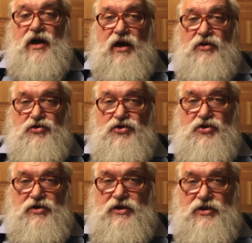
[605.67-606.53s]

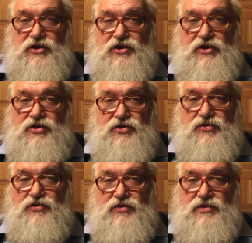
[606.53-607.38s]
окружен этой
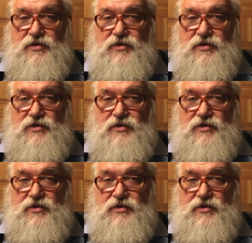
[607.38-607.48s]
жидкостью, и он